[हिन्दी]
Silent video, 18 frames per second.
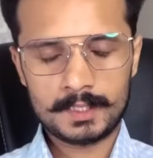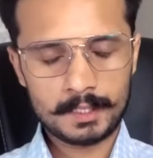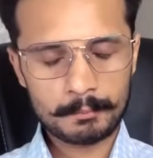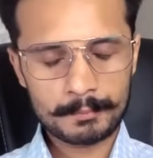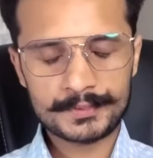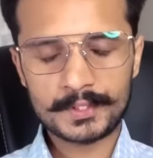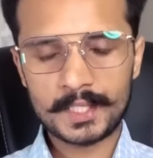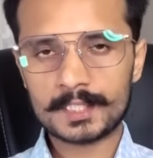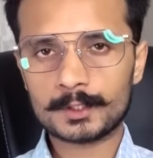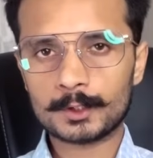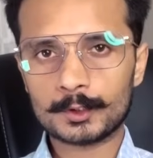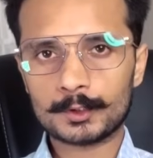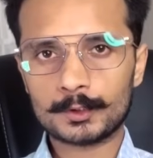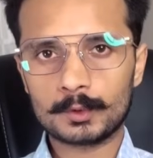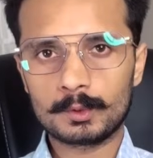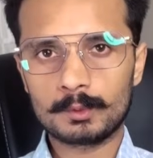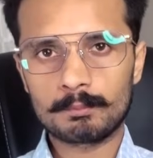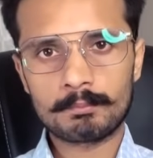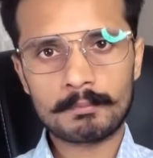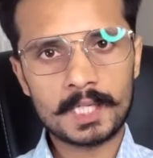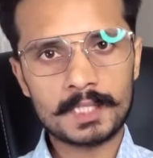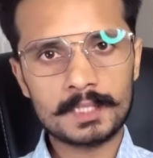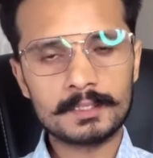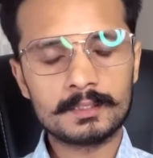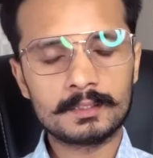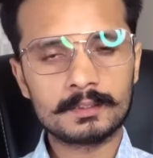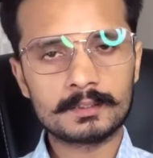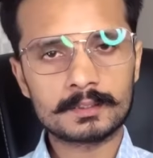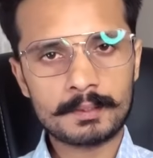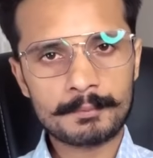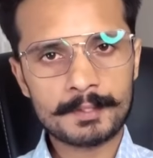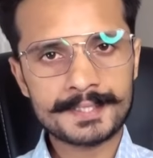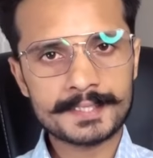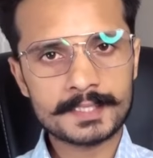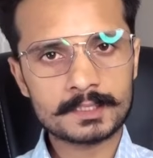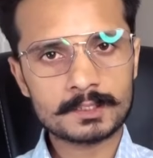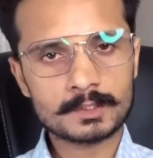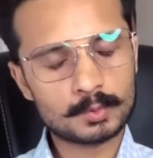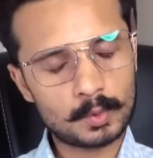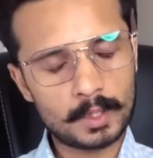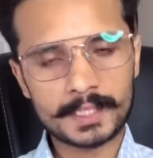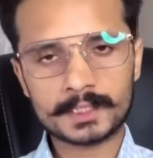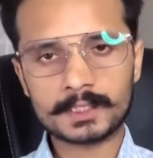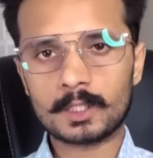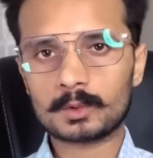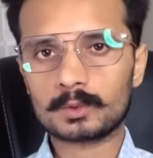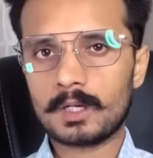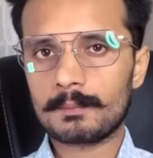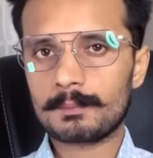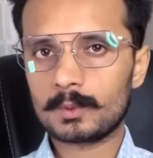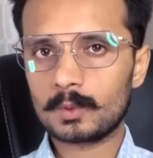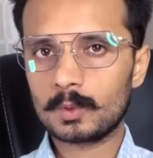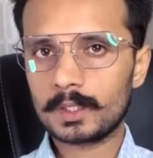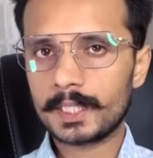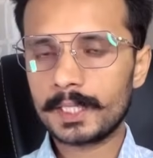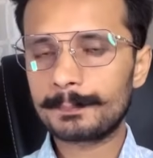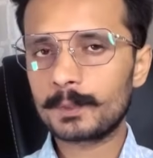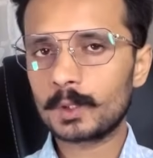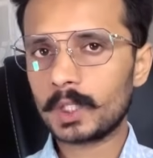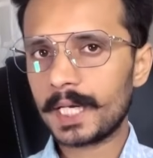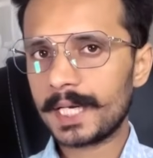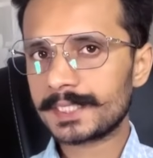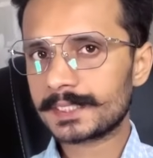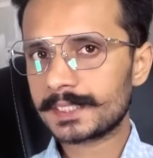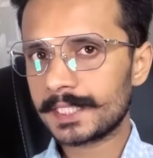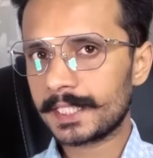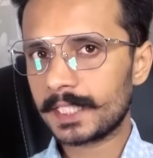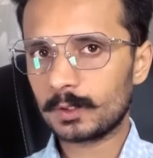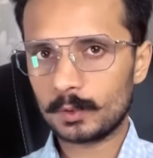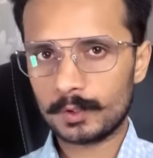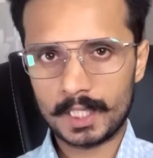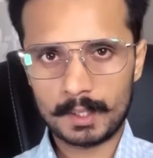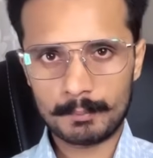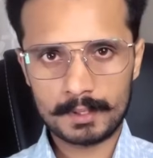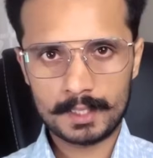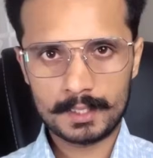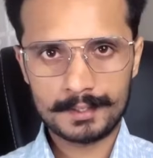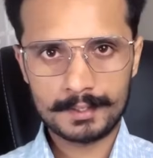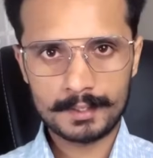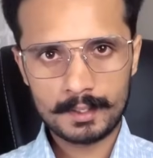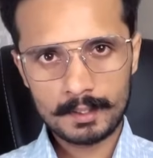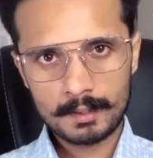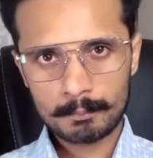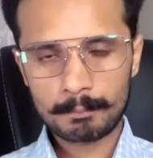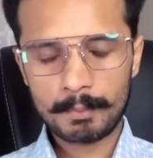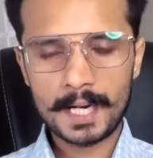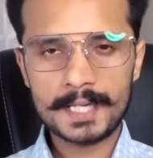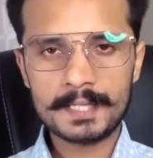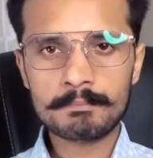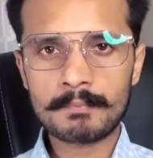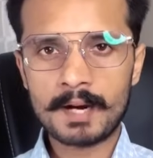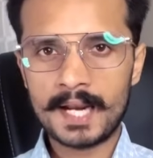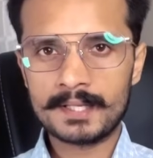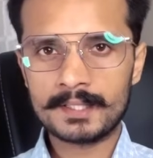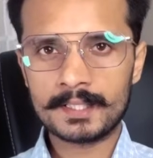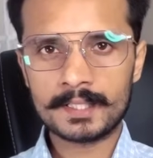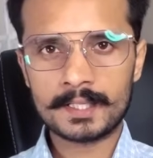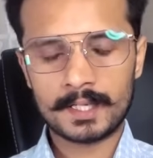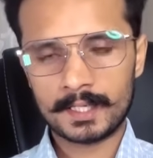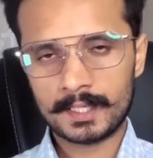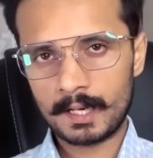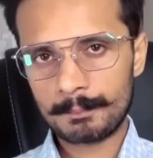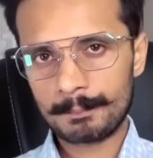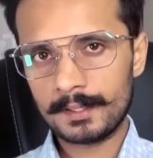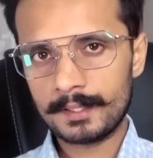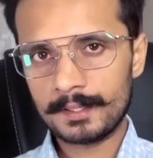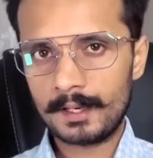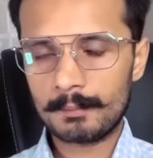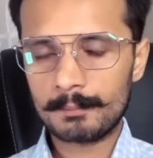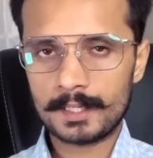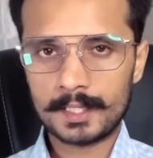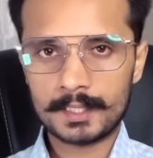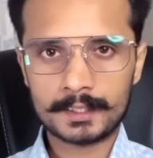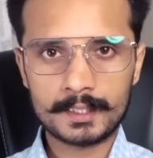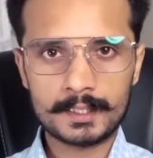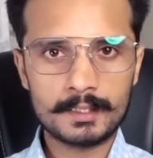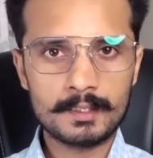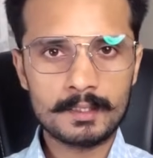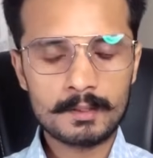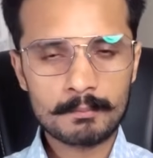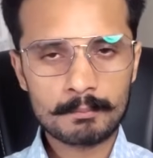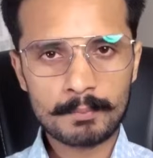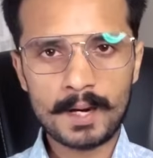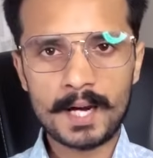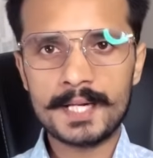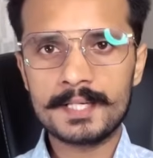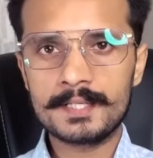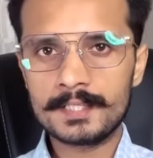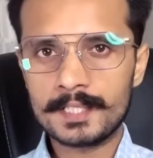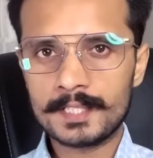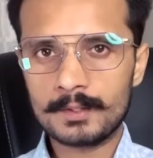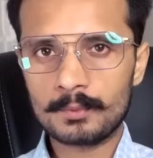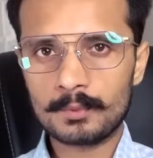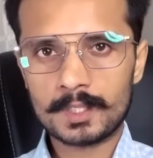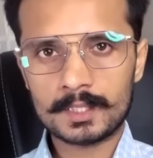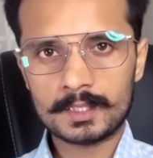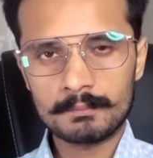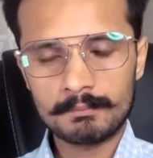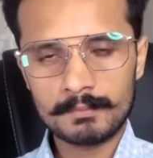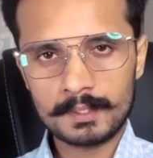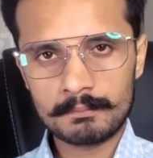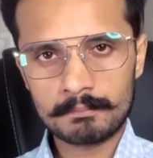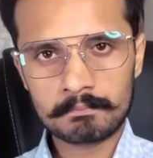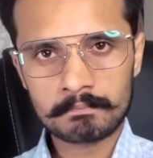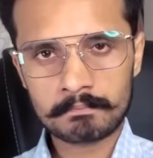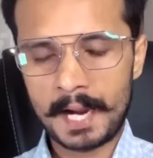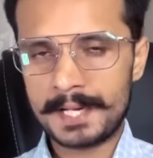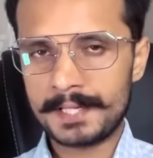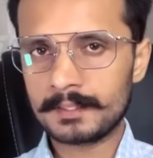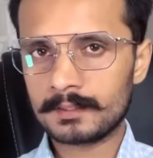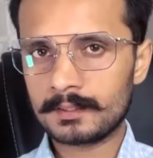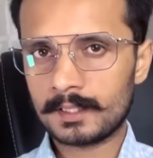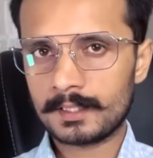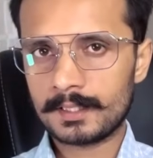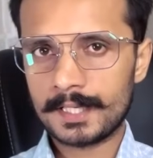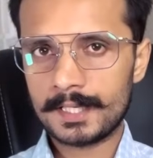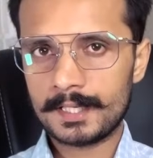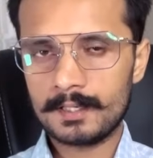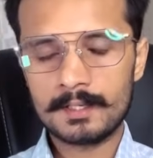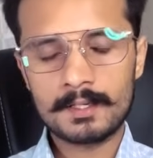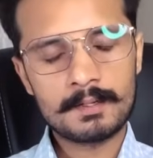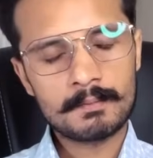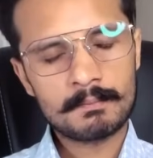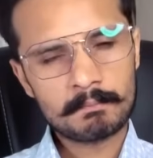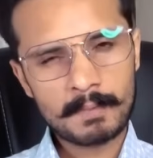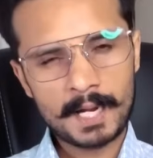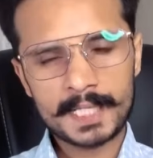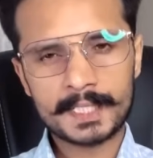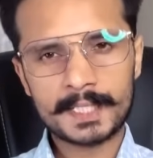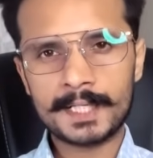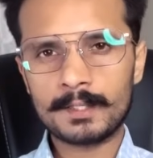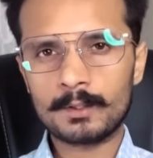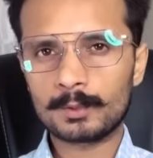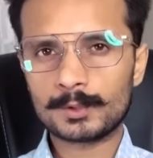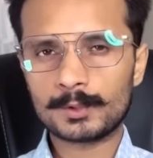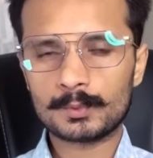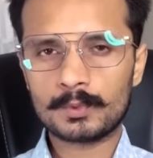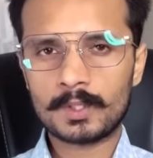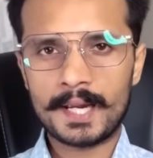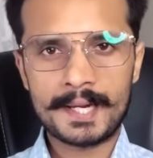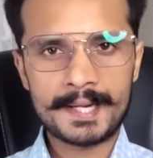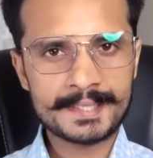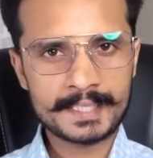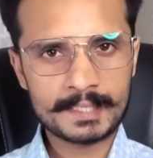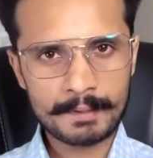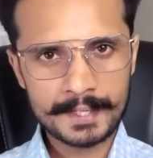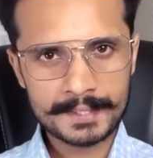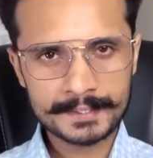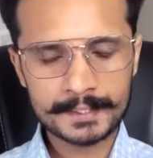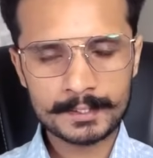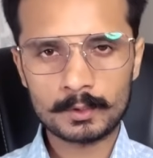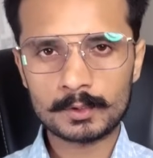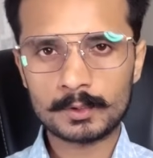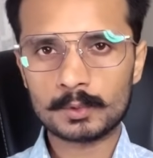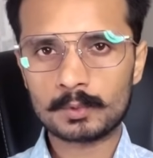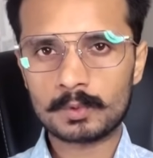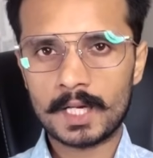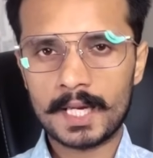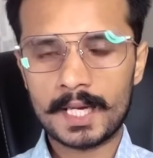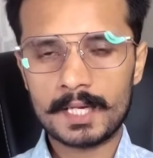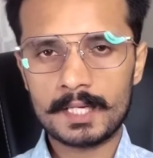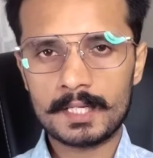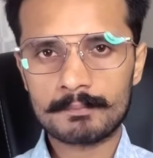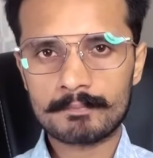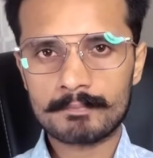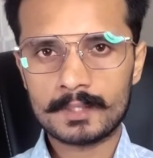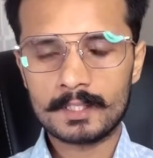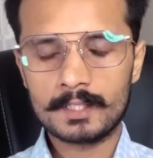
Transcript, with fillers: नमस्कार दोस्तों मैं रवि रंजन स्वागत करता हूं आप लोग को क्रिप्टो करेंसी के दुनिया में पाई माइनर अगर आप इंडिया में रह के पाई नेटवर्क में माइनिंग कर रहे हैं माइग्रेट हो चुका है के हो चुका है